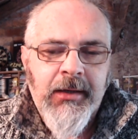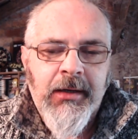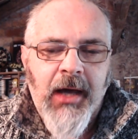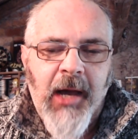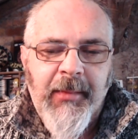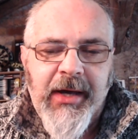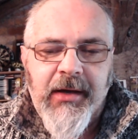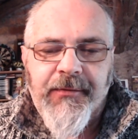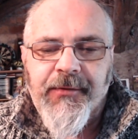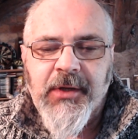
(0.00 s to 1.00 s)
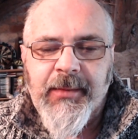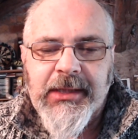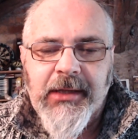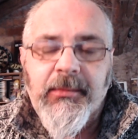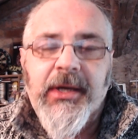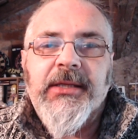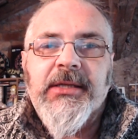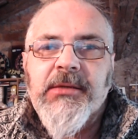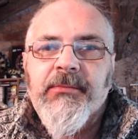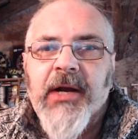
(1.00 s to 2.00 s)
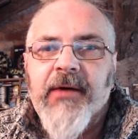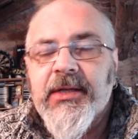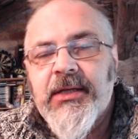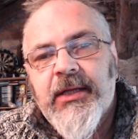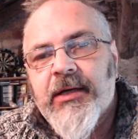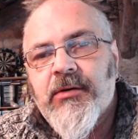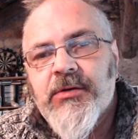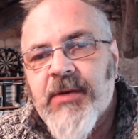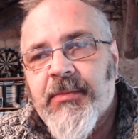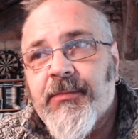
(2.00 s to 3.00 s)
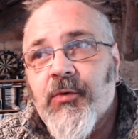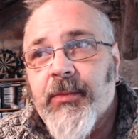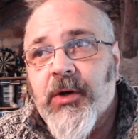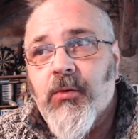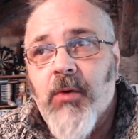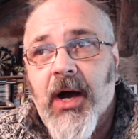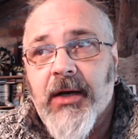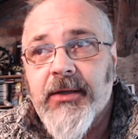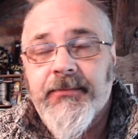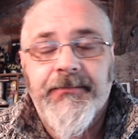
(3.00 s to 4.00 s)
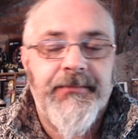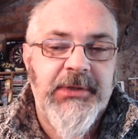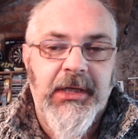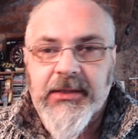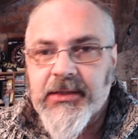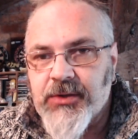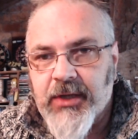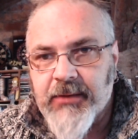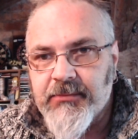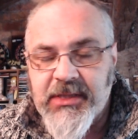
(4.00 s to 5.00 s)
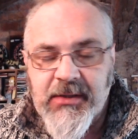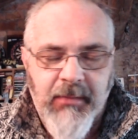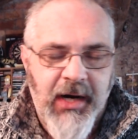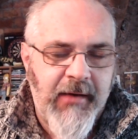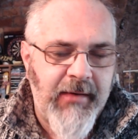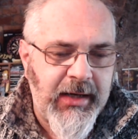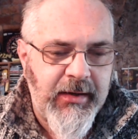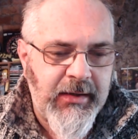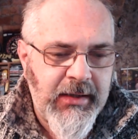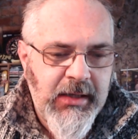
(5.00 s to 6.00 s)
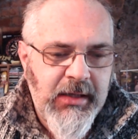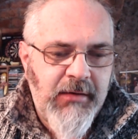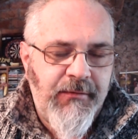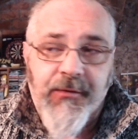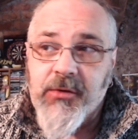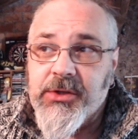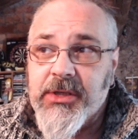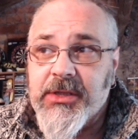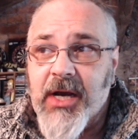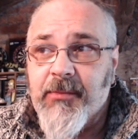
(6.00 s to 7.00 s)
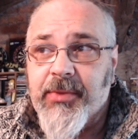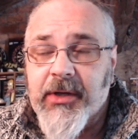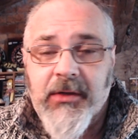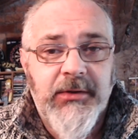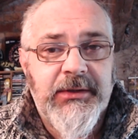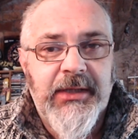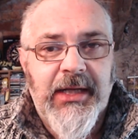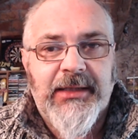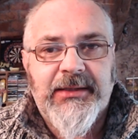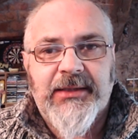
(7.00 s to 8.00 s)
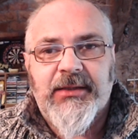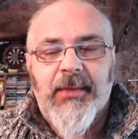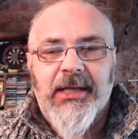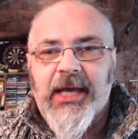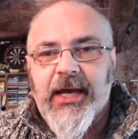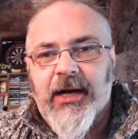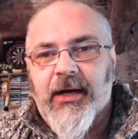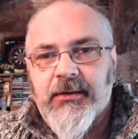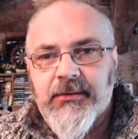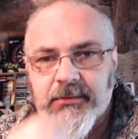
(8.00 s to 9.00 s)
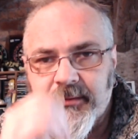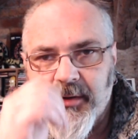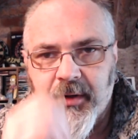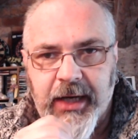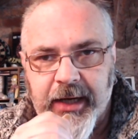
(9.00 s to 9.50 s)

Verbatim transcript: A me fondamentalmente sembrava di tenerlo sempre più o meno uguale, cioè nel senso che mi sembrava che fosse sempre nello, nella stessa maniera, ok?